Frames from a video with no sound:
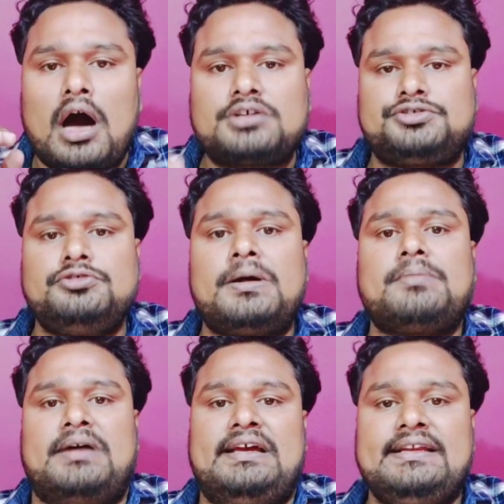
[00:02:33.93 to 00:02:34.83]

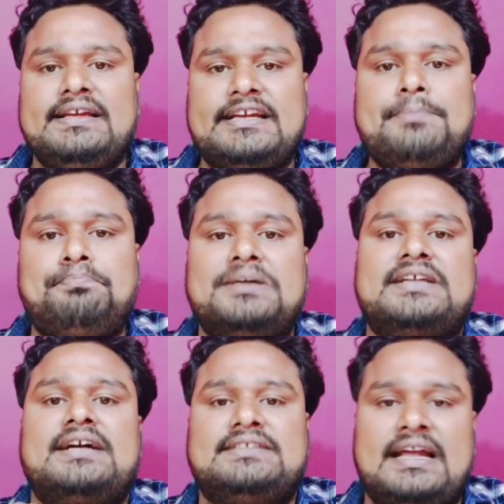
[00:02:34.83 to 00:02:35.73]
अक्टूबर महीने के
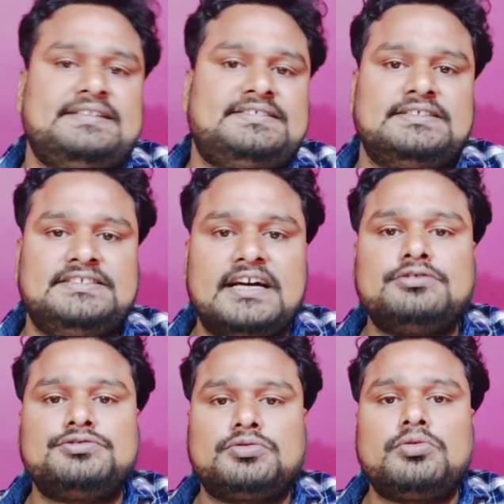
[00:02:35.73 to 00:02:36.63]
पंद्रह तारीख से जी हाँ
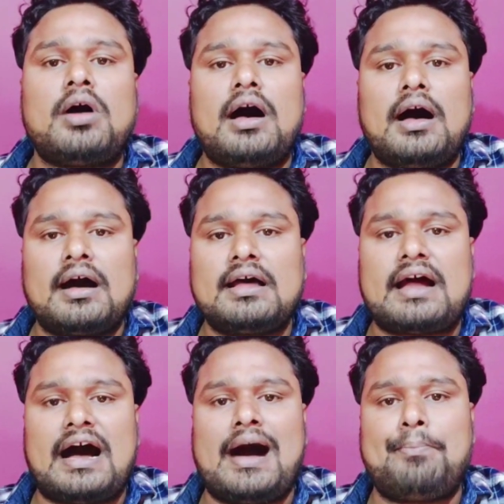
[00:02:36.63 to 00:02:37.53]
दोस्तों
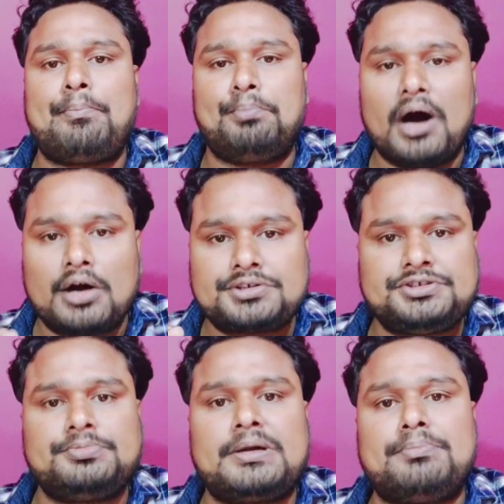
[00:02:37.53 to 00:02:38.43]
अगर आप
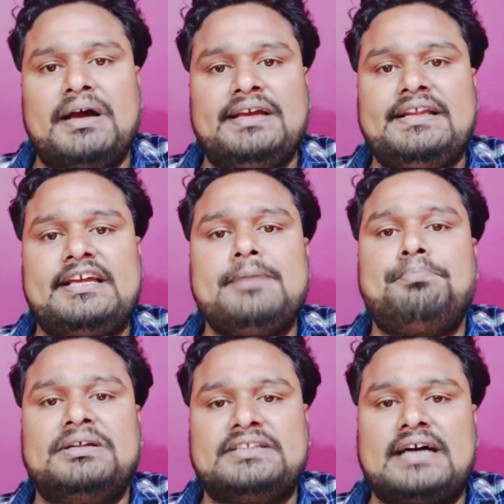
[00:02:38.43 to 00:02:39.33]
अक्टूबर महीने के
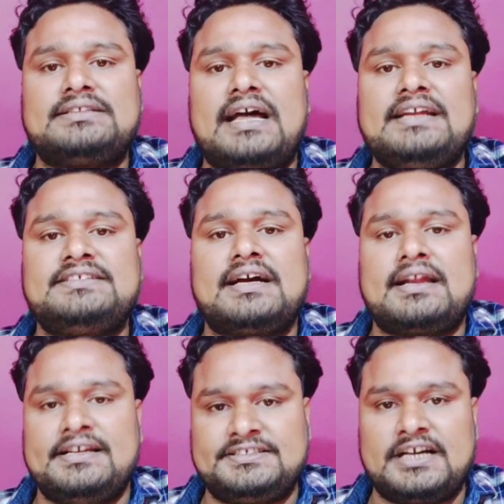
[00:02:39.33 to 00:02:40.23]
15 तारीख से
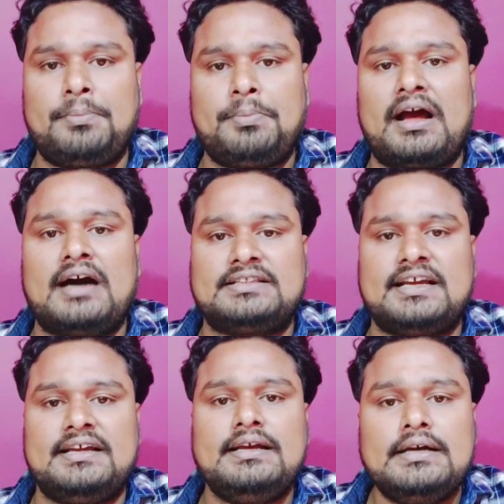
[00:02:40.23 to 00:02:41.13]
अगर हिसाब
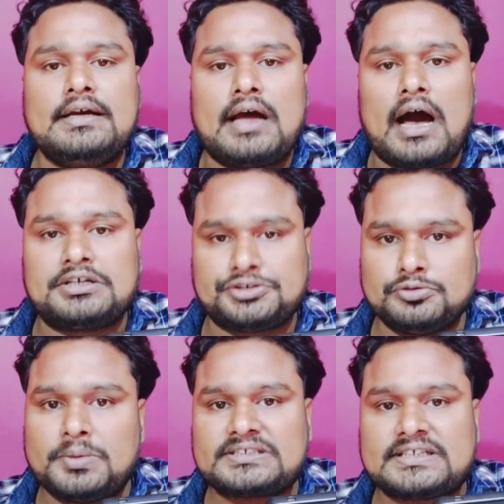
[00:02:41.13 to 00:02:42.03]
लगाते हैं
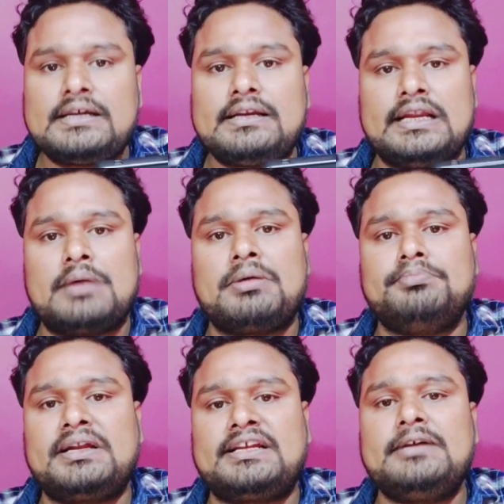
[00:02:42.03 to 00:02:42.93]
अक्टूबर से
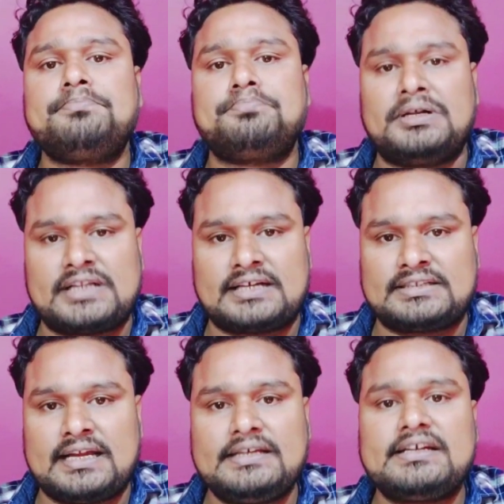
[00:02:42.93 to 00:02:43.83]
नवंबर के 15
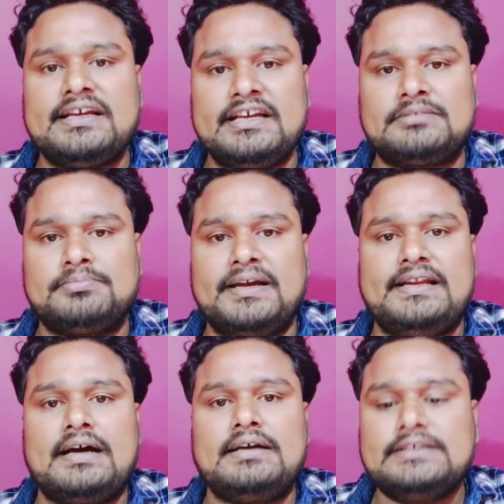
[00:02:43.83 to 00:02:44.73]
तारीख एक
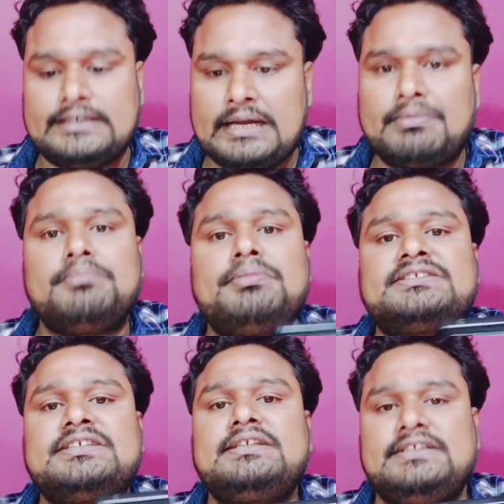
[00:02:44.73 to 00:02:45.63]
महीना नवंबर
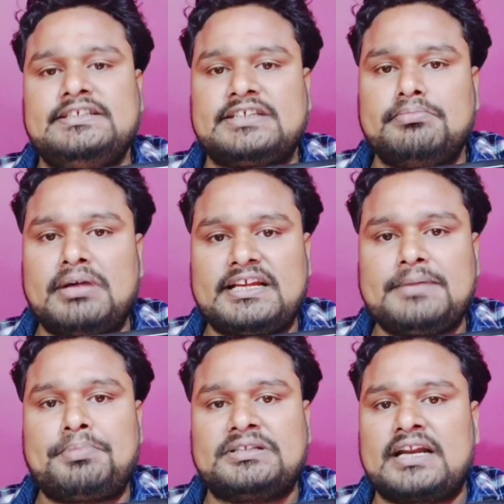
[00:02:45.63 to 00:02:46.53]
से दिसंबर
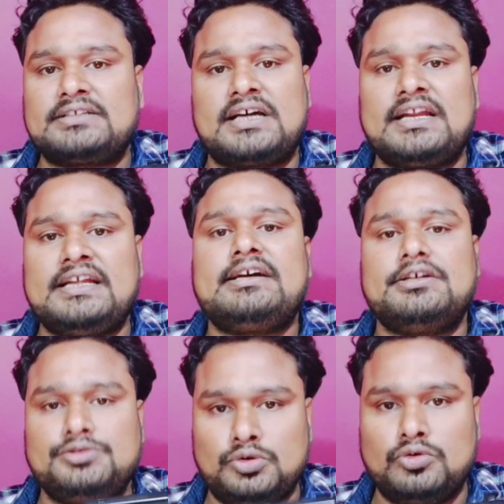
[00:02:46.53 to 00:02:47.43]
के 15 तारीख
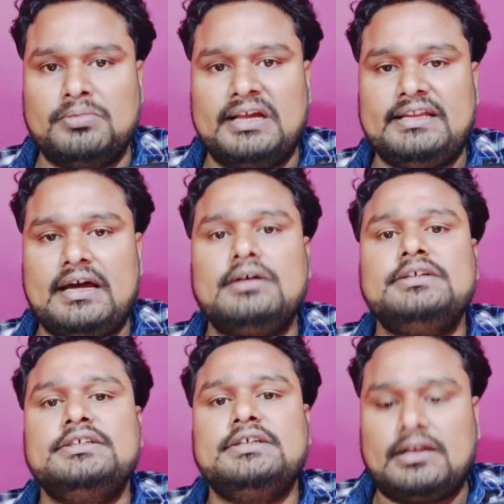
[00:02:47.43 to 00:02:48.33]
दो महीना
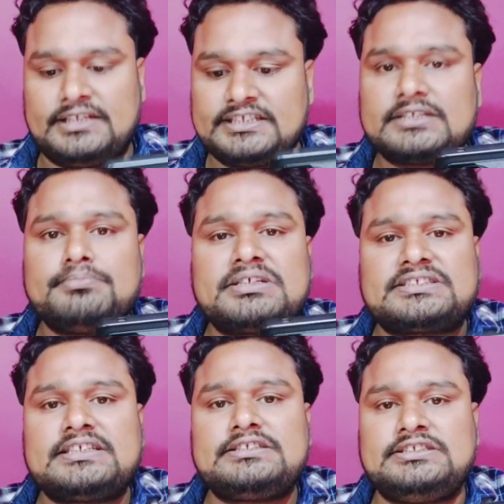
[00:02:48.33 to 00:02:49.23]
दिसंबर
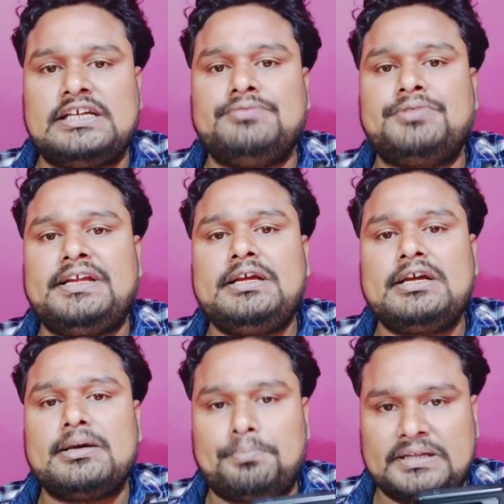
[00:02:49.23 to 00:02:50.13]
से जनवरी
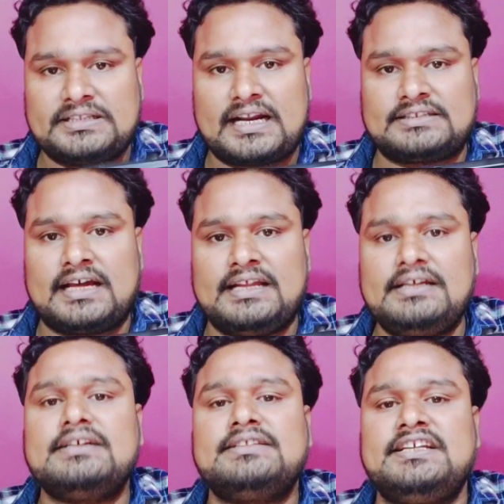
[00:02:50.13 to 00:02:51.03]
15
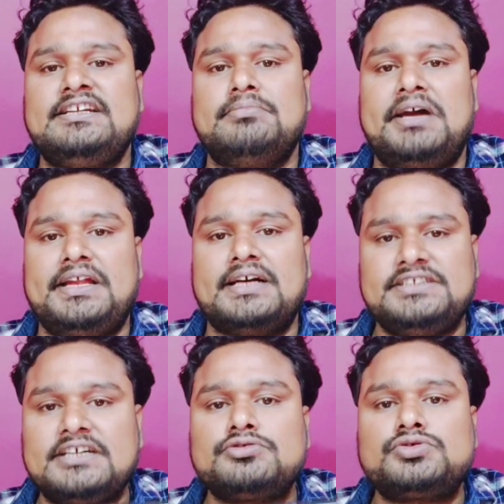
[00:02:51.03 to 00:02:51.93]
तारीख तीन महीना
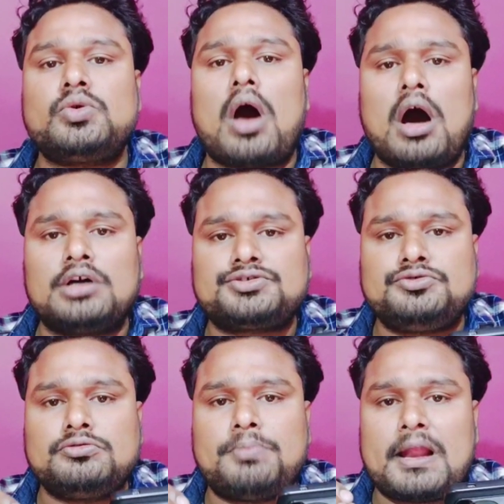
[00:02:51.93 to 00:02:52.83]
जी हाँ दोस्तों
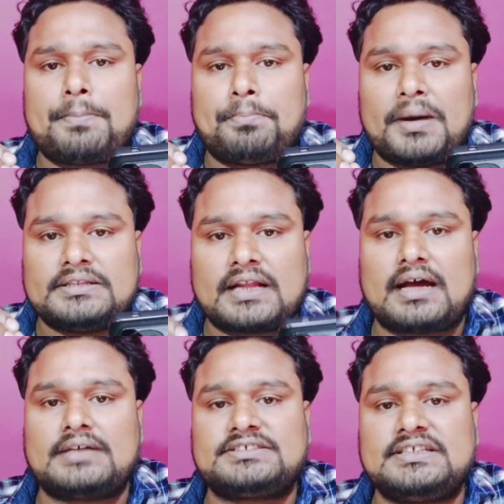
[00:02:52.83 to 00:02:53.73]
अक्टूबर
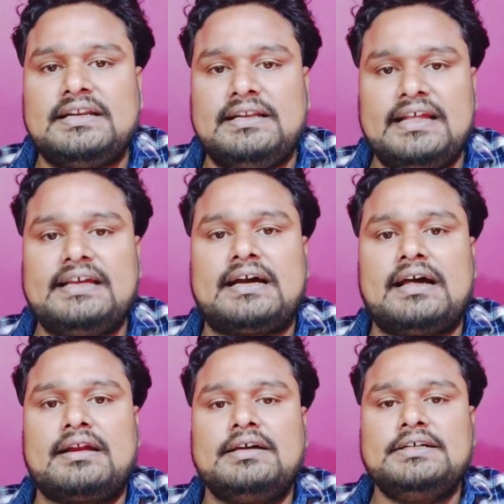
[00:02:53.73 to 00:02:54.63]
15 से
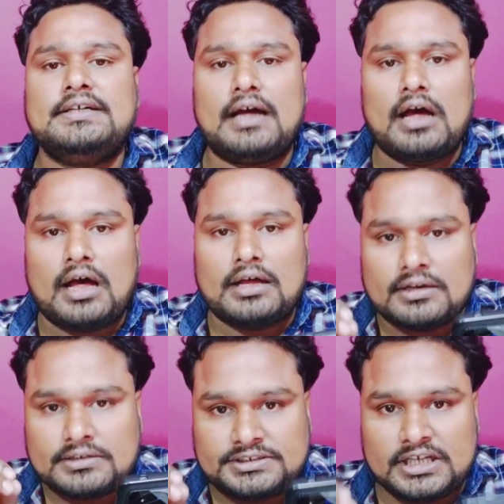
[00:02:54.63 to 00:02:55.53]
लेकर
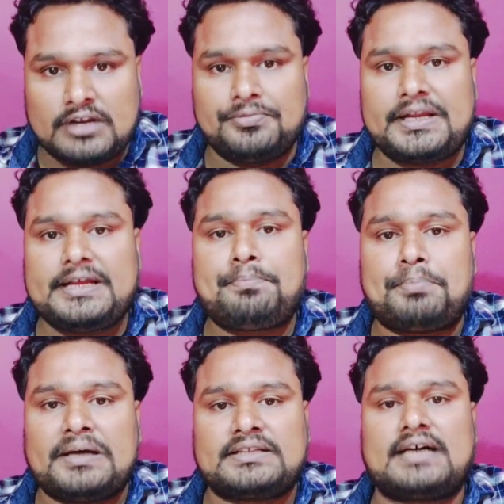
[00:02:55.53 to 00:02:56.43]
जनवरी
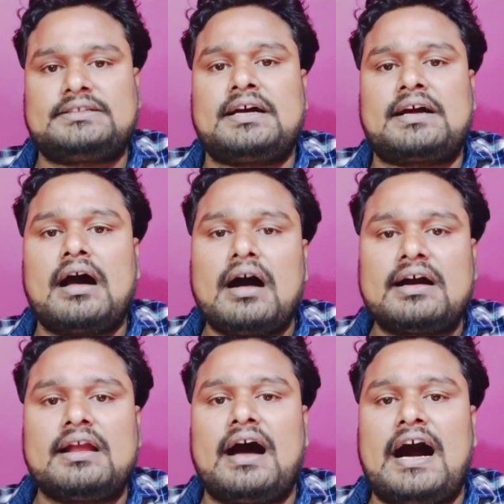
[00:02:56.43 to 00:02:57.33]
15 तक
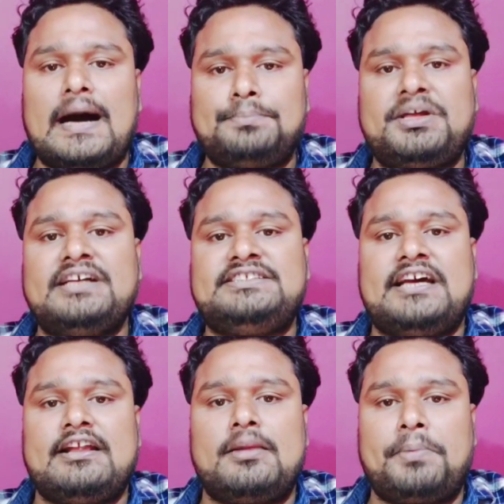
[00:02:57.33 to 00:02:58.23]
अगर आपके
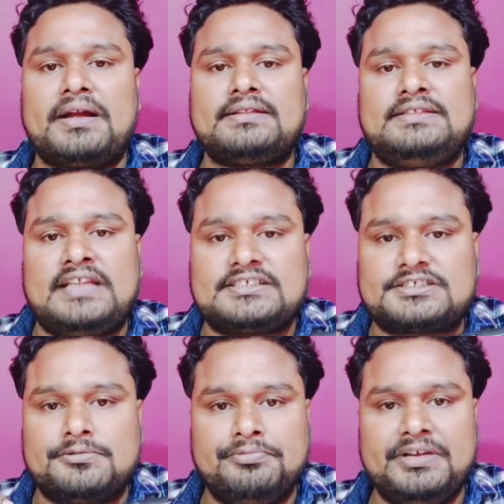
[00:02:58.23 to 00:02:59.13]
चैनल पर
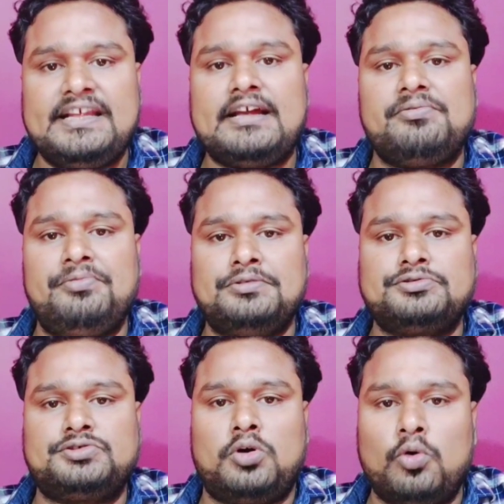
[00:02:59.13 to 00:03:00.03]
10 मिलियन
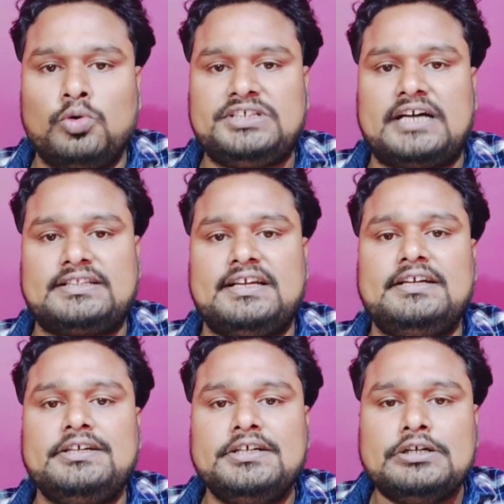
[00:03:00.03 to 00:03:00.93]
व्यूज हो जाते
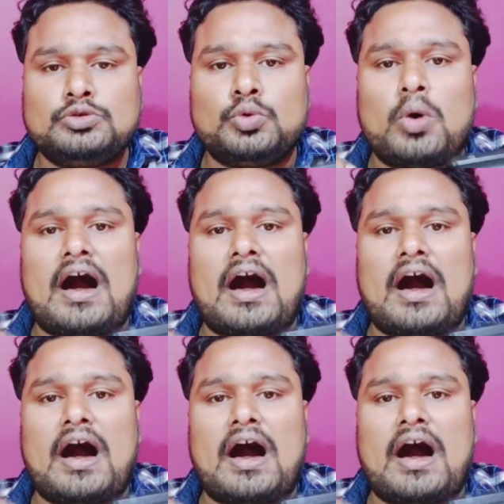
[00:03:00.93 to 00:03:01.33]
हैं तो